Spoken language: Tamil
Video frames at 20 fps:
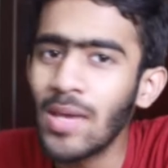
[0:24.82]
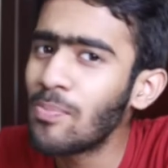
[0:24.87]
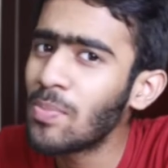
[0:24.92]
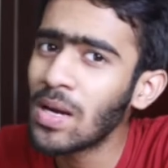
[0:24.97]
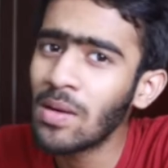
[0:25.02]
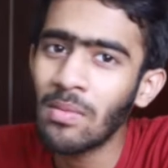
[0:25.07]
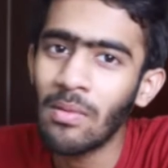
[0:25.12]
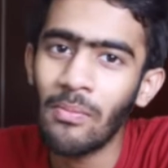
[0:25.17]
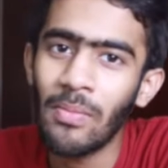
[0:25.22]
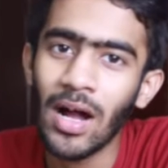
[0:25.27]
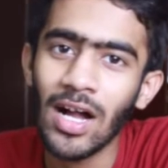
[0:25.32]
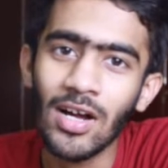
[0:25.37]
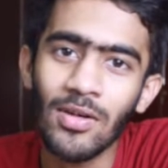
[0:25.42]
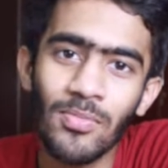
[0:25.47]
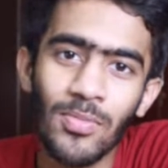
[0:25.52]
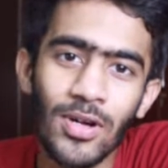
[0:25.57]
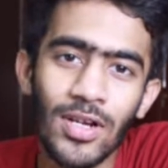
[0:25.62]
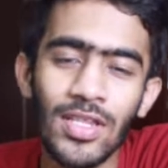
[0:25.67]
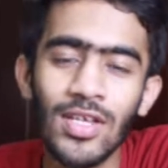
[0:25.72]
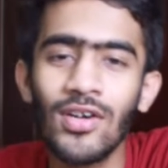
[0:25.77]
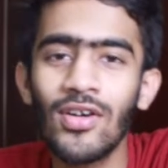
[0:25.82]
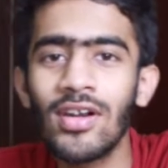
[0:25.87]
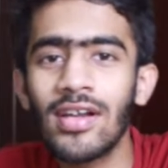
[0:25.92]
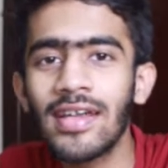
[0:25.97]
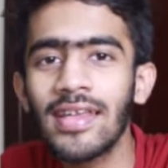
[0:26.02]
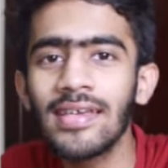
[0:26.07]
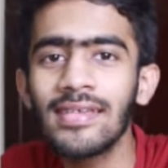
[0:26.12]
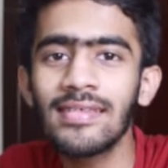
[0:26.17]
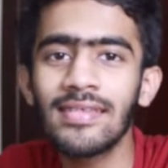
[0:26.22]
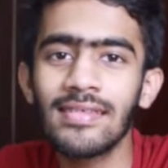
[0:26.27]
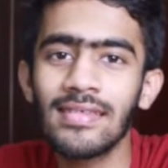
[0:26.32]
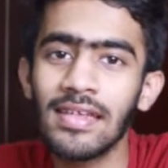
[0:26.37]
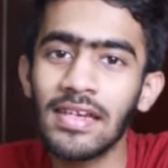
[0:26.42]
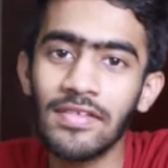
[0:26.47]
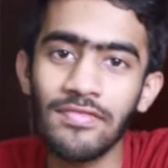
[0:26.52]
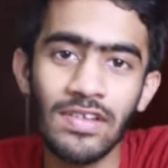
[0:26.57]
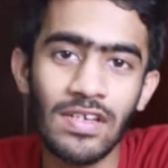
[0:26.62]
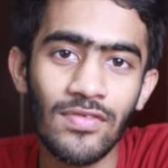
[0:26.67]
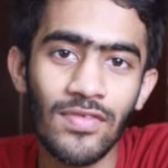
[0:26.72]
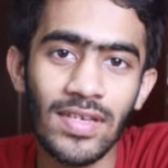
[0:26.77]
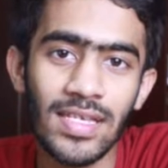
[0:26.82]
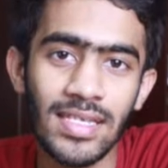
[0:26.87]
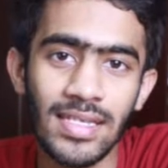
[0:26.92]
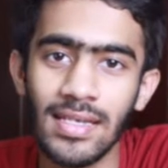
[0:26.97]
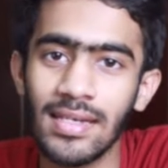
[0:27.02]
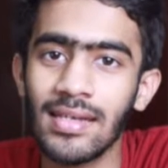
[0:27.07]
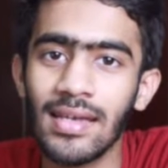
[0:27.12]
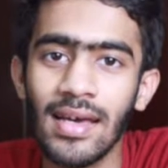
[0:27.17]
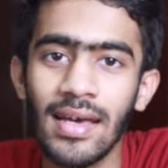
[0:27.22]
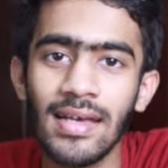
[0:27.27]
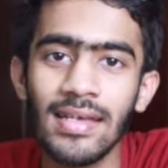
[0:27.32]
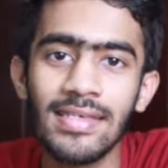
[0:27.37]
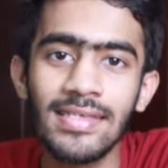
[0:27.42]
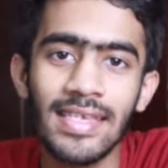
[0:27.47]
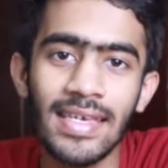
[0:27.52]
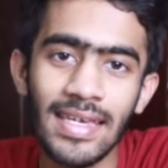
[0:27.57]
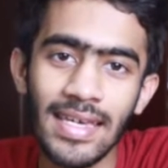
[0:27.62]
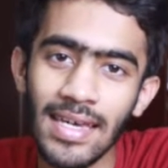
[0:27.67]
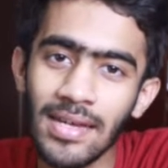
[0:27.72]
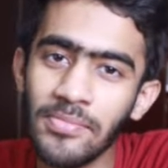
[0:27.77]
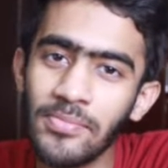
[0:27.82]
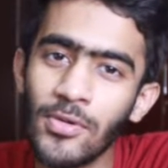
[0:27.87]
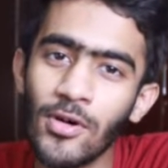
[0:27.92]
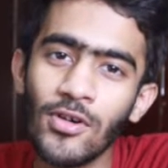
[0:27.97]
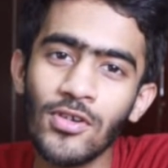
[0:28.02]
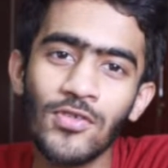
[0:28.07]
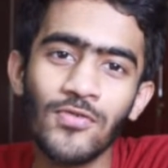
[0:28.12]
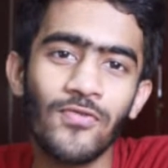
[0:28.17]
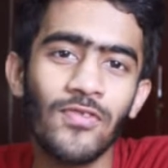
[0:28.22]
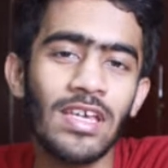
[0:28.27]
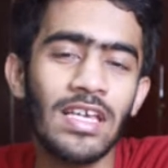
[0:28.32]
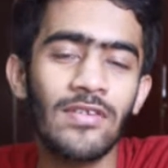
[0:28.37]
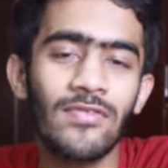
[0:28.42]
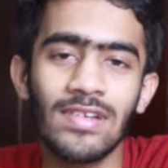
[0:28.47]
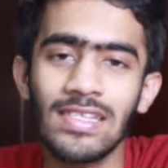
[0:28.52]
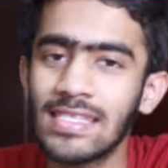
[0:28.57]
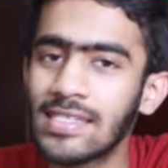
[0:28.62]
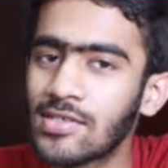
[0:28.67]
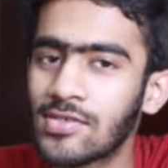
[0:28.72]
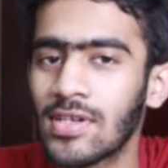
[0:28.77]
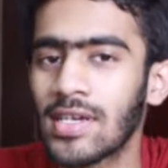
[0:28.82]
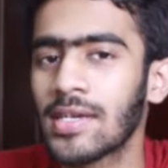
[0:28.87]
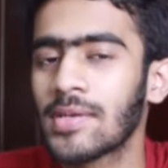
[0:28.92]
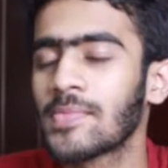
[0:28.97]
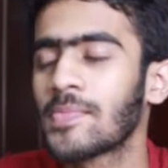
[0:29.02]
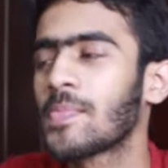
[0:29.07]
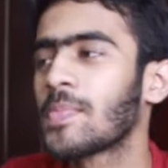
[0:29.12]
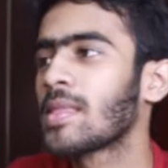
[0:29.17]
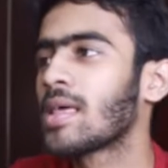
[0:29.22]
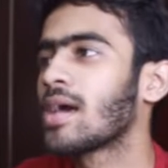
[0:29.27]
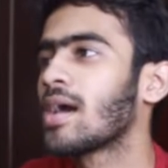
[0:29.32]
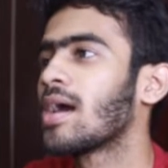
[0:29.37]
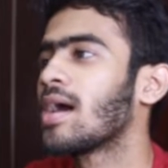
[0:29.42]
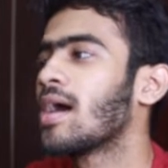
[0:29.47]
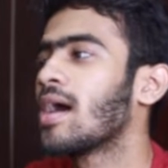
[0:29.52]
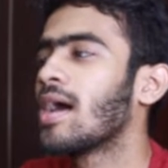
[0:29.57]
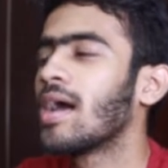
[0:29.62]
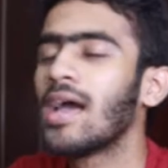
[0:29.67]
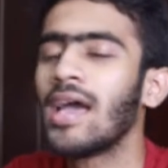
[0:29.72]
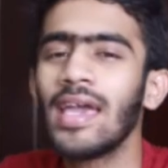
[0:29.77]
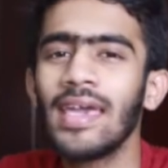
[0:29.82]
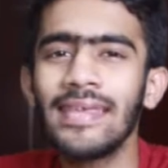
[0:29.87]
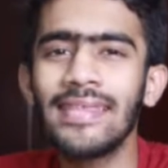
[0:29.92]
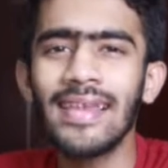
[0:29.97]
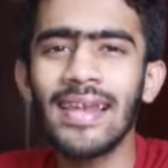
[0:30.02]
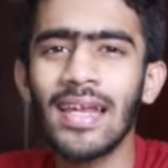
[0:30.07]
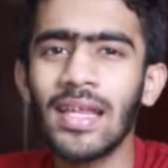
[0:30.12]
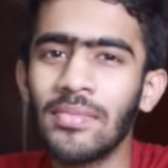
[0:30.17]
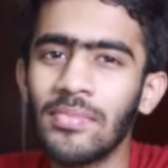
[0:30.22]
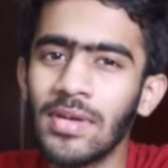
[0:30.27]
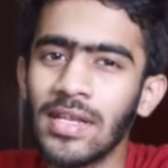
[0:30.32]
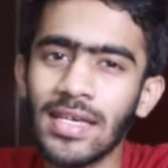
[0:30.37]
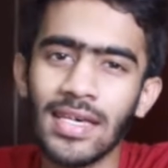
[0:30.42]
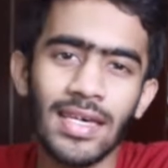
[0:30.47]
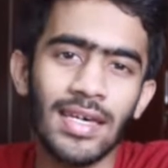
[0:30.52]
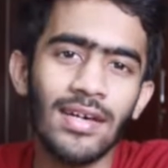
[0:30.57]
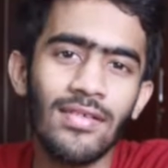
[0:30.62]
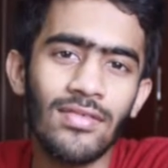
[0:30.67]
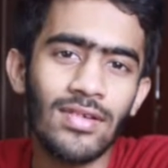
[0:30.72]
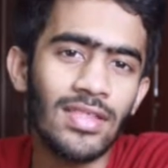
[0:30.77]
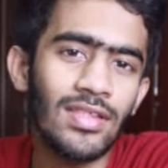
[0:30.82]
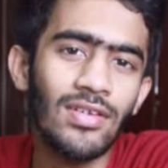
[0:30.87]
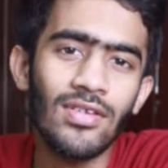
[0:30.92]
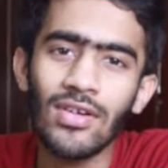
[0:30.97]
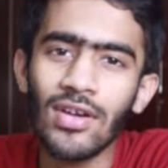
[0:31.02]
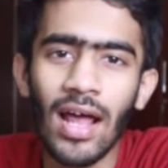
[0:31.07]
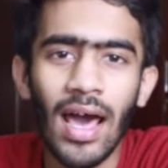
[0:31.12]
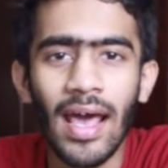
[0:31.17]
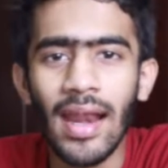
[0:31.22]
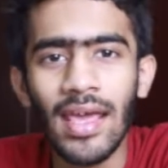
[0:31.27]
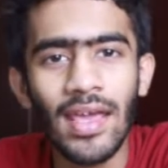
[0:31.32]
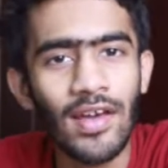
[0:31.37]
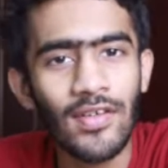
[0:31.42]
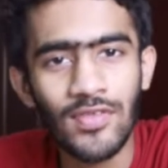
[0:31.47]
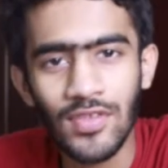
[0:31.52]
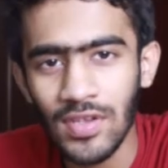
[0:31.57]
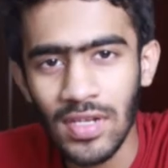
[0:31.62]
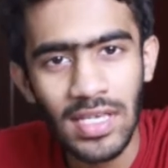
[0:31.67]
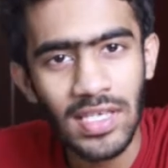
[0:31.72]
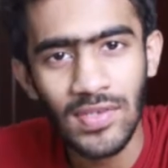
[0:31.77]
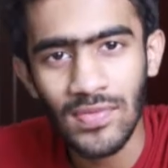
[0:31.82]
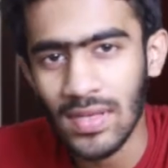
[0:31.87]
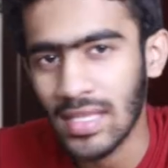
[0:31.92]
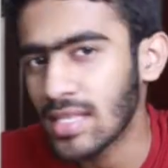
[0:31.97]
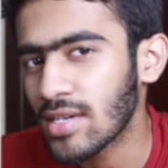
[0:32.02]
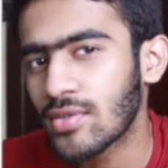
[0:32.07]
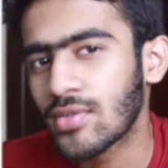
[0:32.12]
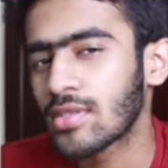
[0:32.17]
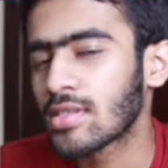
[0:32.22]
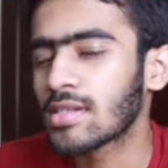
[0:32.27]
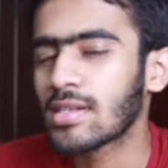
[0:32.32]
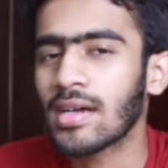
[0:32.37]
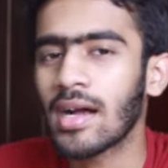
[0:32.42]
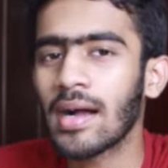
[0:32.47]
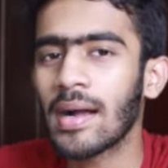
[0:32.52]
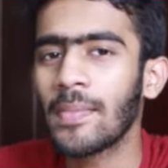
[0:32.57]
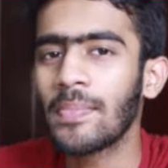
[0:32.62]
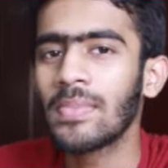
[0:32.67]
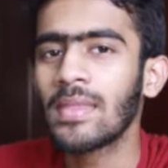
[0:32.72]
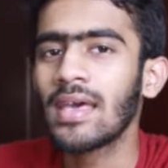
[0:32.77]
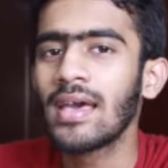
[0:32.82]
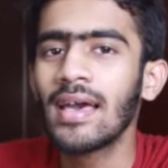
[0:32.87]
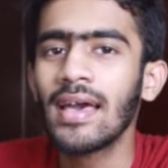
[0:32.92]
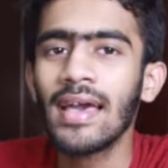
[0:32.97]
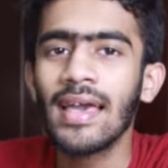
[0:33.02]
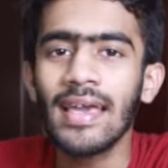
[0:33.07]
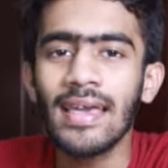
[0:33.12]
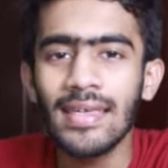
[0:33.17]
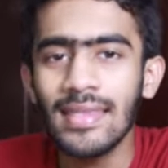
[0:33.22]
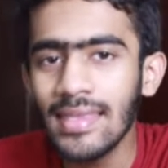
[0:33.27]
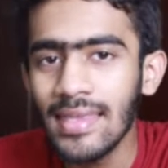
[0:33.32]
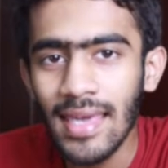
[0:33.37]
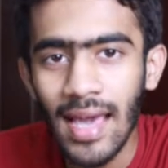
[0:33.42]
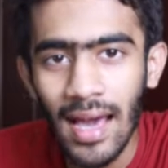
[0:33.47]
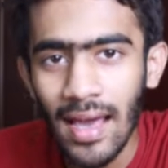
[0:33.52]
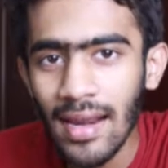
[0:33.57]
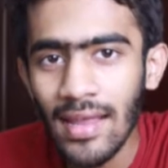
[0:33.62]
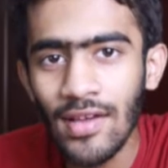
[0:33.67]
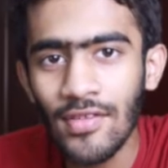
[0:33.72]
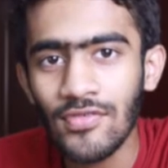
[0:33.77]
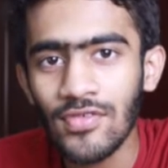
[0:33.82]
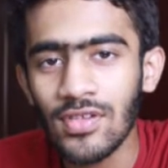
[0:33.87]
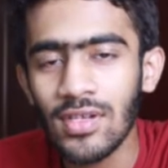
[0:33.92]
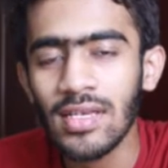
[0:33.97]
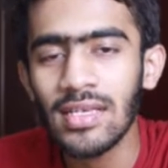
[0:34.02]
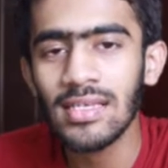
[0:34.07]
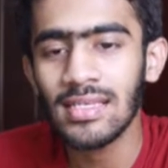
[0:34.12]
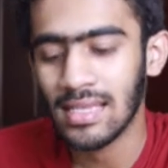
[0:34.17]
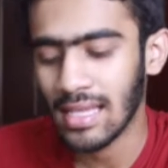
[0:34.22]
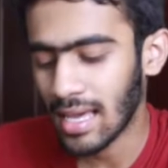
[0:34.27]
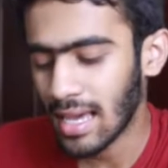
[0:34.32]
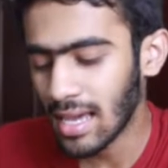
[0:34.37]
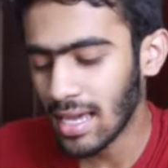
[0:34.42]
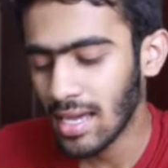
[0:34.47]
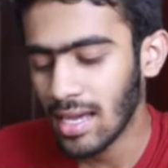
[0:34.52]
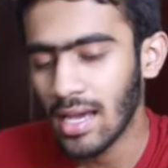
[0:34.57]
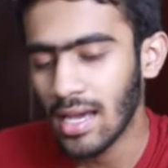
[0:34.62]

இப்போ நம்ம பார்க்க போகிறது ஒரு டீசர்ஸ் இன்டர்வியூ கொஸ்டின் செகண்ட் மோஸ்ட் ஃப்ரீக்வென்ட் ஸ்ட்ரிங் இதில் நம்மளுக்கு வந்து ஒரு அரை ஆஃப் ஸ்ட்ரிங்ஸ் வந்து கொடுத்துருக்காங்க இந்த அரை ஆஃப் ஸ்ட்ரிங்ஸில்